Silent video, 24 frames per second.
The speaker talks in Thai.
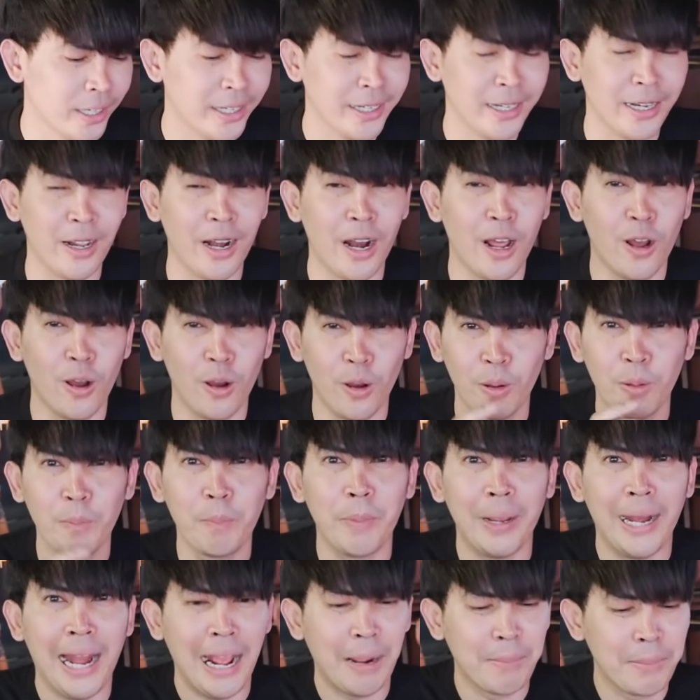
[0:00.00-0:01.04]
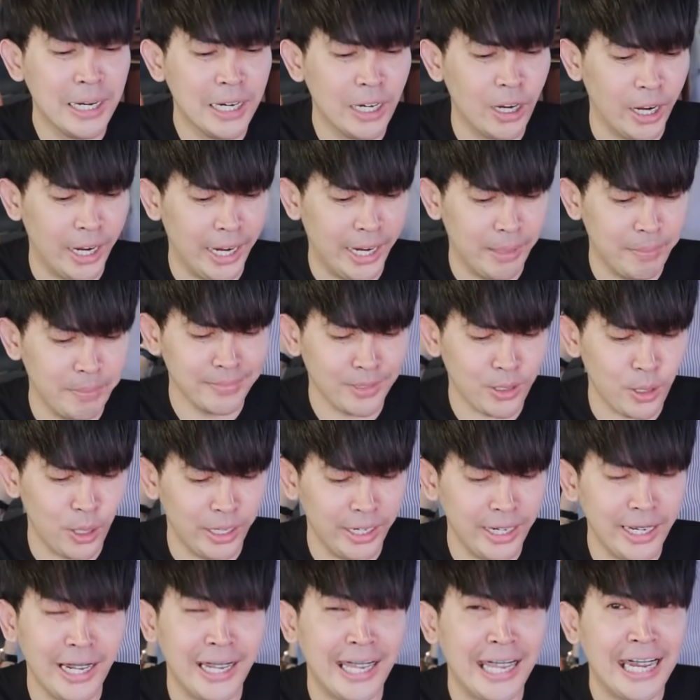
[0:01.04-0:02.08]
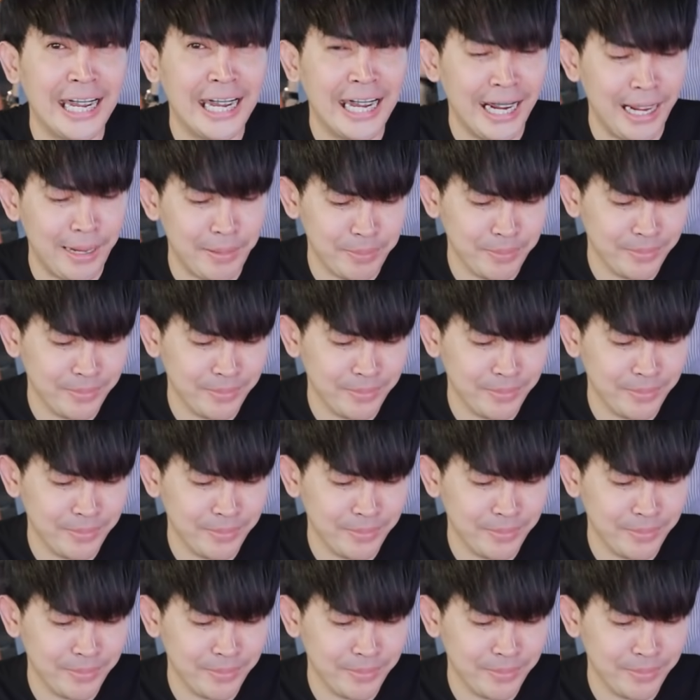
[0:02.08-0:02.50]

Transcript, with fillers: เดี๋ยวเราไปล้างมือก่อนนะครับ ก่อนที่จะกินนะครับ